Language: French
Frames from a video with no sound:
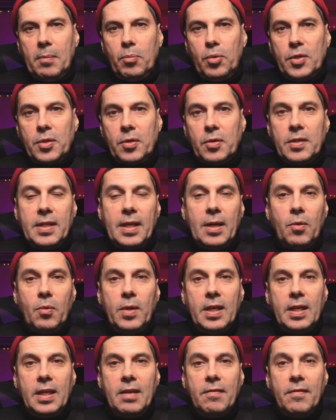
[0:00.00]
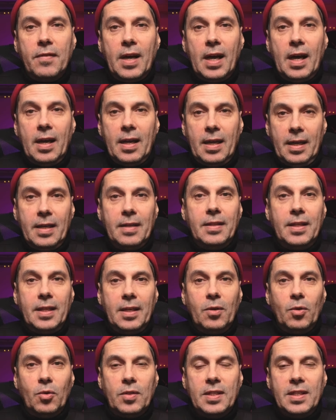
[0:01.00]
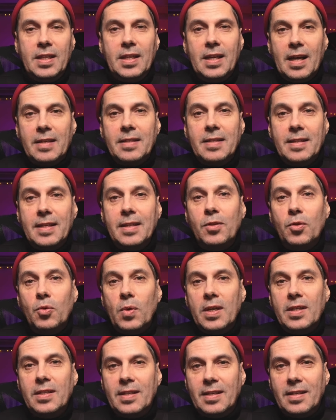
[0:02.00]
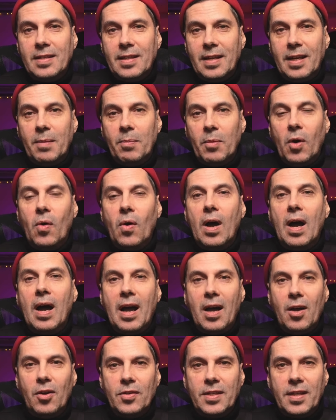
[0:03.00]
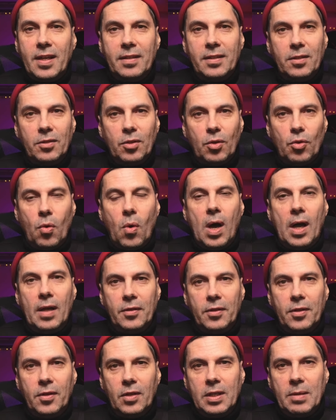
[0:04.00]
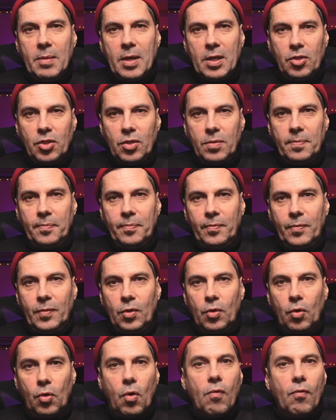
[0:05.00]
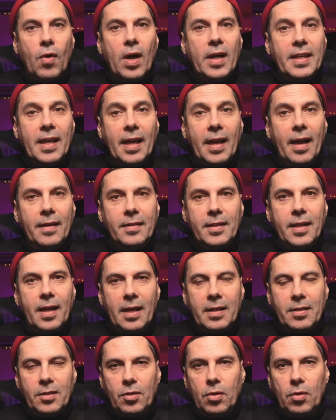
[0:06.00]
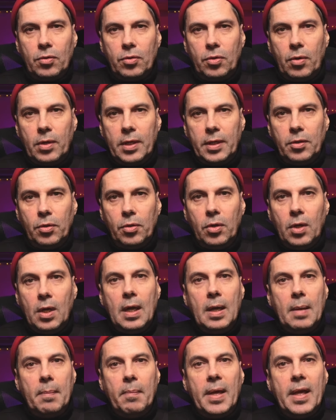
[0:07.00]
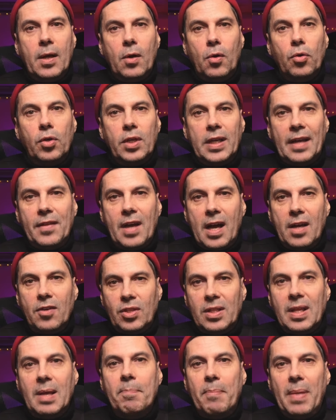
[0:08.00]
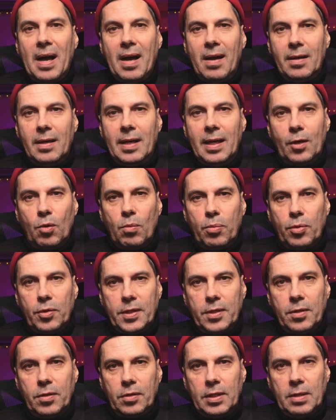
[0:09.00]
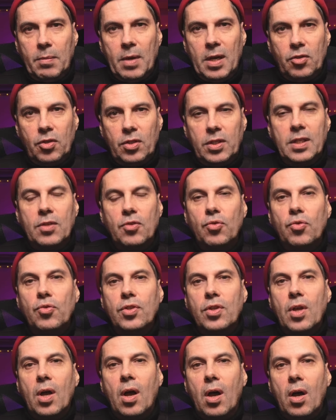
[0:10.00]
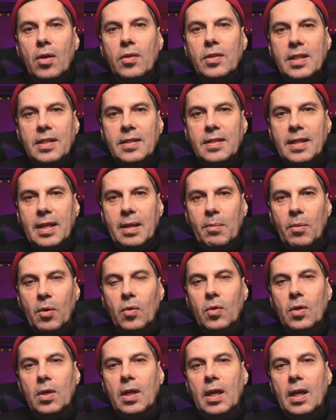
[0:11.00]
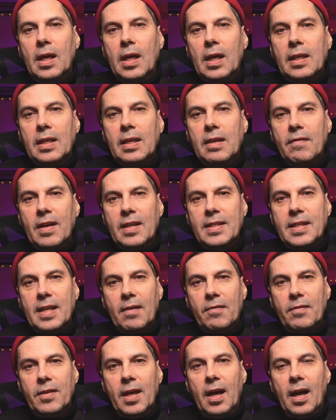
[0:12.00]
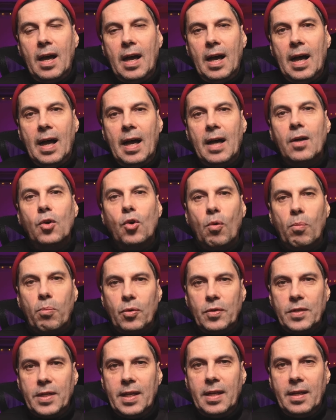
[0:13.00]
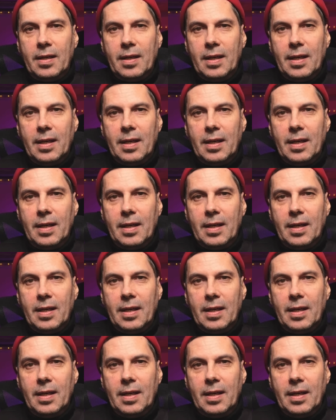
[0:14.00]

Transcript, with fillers: puisque c'est lui qui va aider aussi à situer ces éléments à un certain endroit dans l'image. Donc on voit qu'il y a interaction entre les deux, mais le cadrage n'est pas la composition d'image, c'est juste un des éléments qui va servir à composer